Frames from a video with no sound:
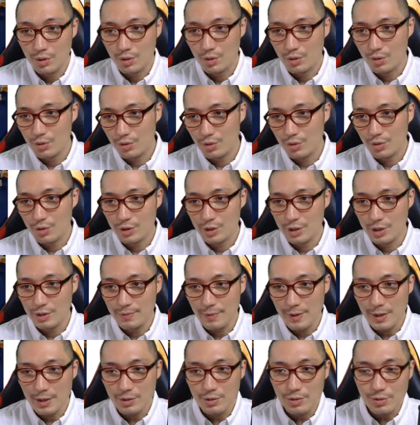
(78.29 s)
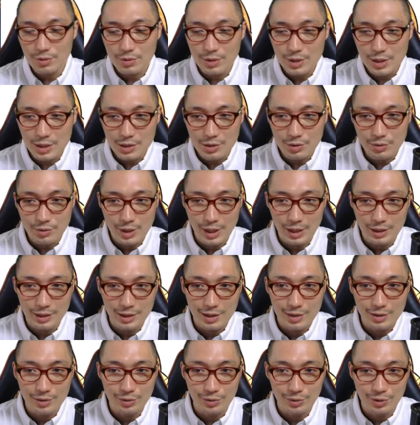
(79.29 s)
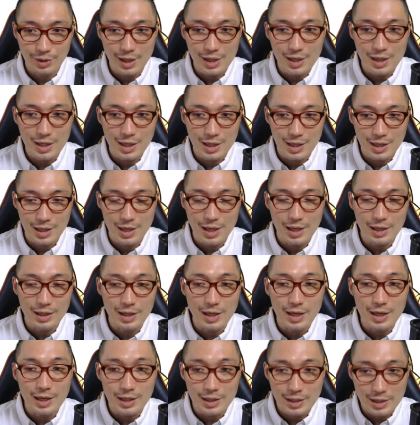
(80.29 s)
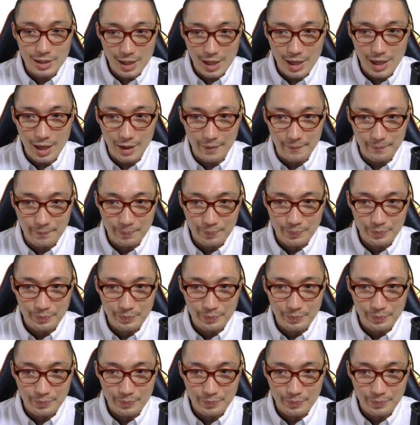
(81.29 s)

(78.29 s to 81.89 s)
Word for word: このイベントクエストをやっていると手に入れていて、